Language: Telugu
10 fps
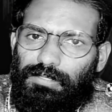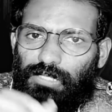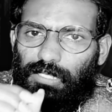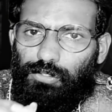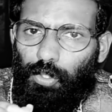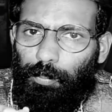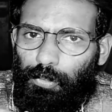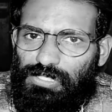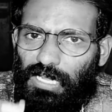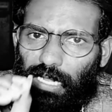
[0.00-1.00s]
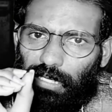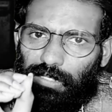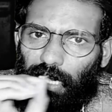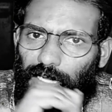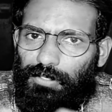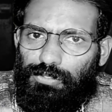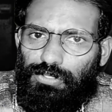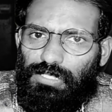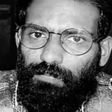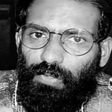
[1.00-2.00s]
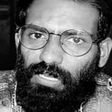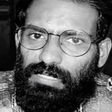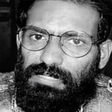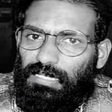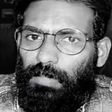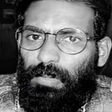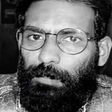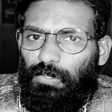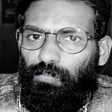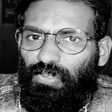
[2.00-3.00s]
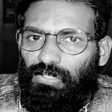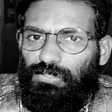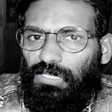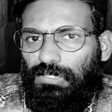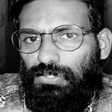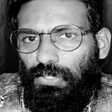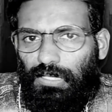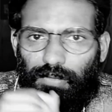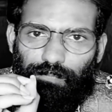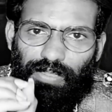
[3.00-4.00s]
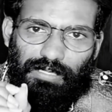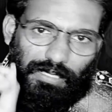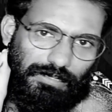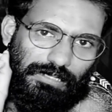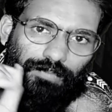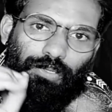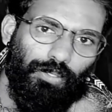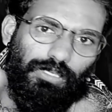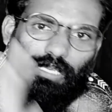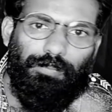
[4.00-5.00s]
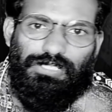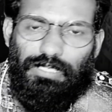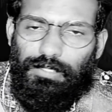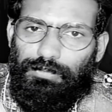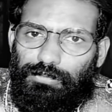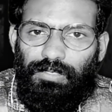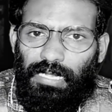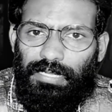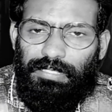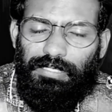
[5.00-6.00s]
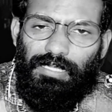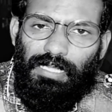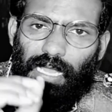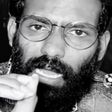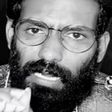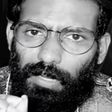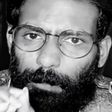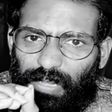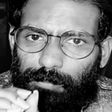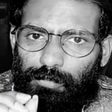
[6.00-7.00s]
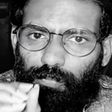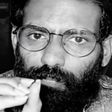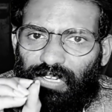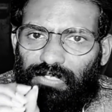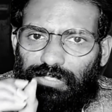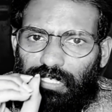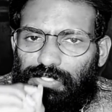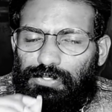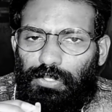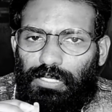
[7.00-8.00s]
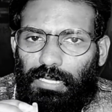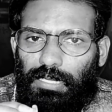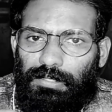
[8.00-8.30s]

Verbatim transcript: దాంతో పూజ ఆ కాళ్ళను చూసి ఒక్కసారిగా భయపడి వెనుక తిరిగి చూడగా వెనుక ఎవరూ కనిపించలేదు కానీ అలా భయంతో వెనుక తిరిగి చూడగా